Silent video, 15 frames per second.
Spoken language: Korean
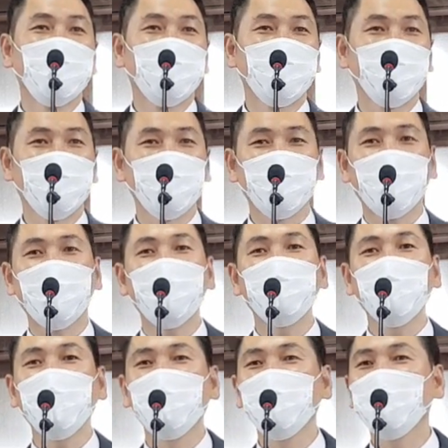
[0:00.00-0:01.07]
그렇게
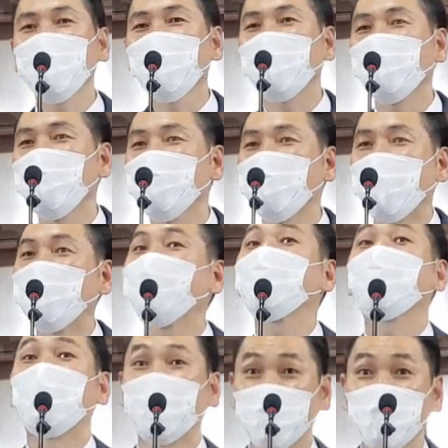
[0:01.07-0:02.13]
삶이 있는 사람들
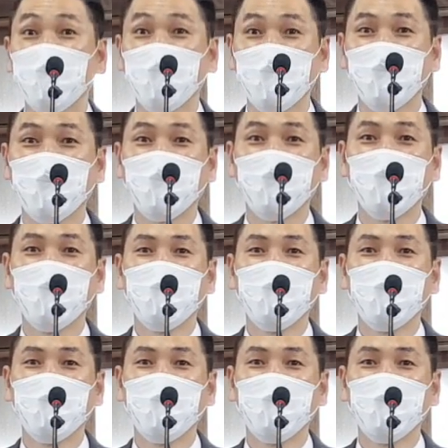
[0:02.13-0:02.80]
많지가 않거든요.